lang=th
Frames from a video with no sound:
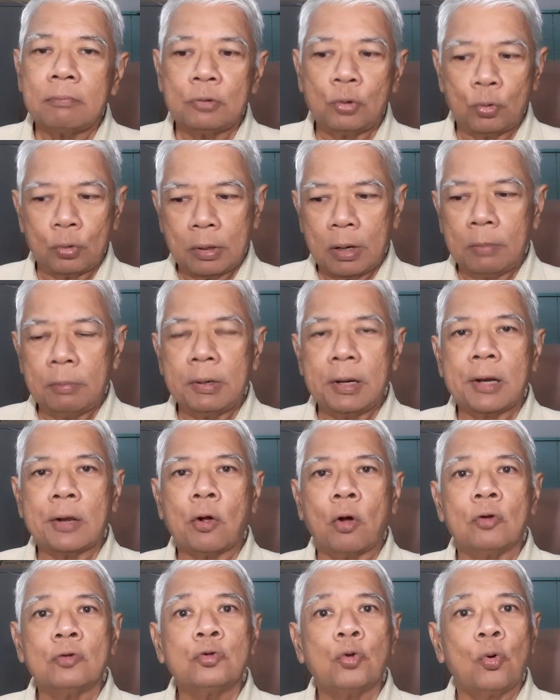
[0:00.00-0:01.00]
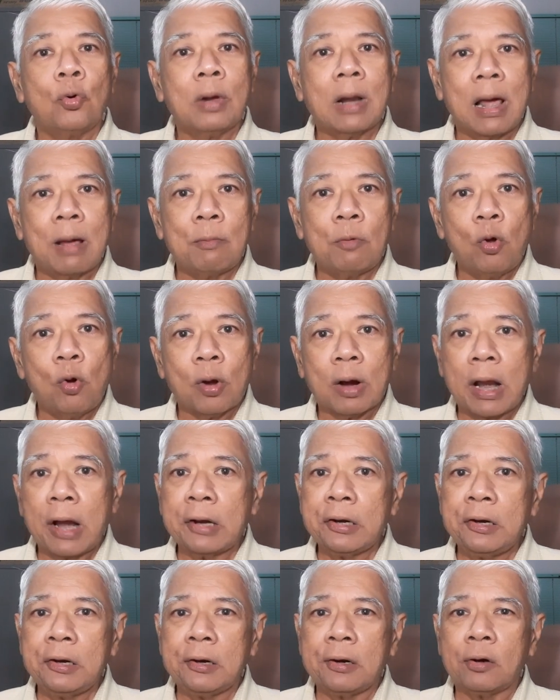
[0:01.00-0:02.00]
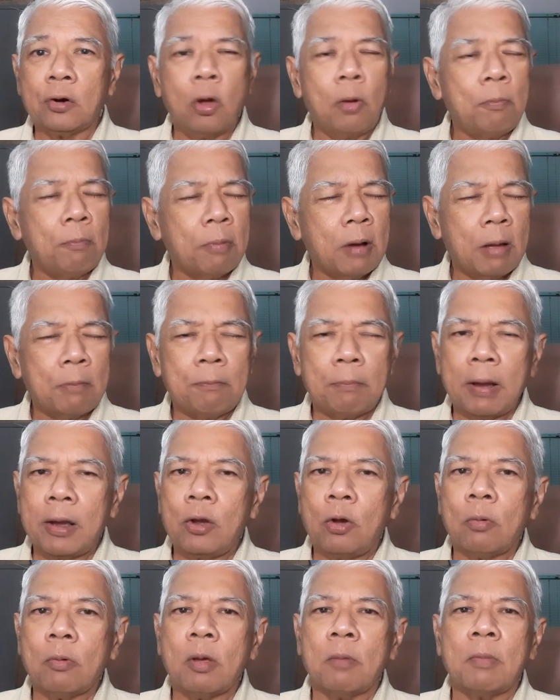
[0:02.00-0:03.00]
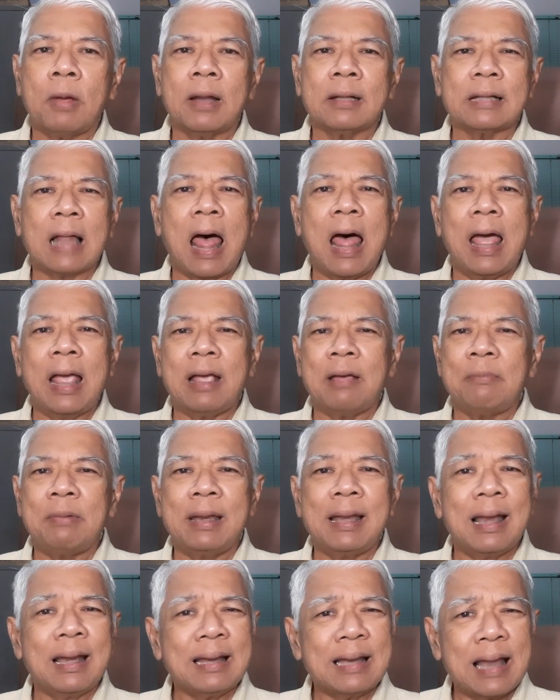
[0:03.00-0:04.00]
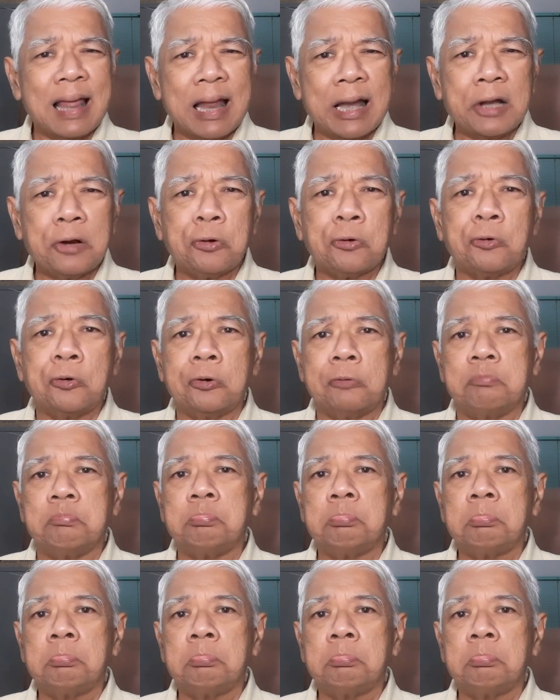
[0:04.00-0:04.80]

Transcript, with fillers: จุดกำเนิดของสงครามโลกครั้งหนึ่งลบกันไปลบกันมาตายกันเป็นล้านๆคน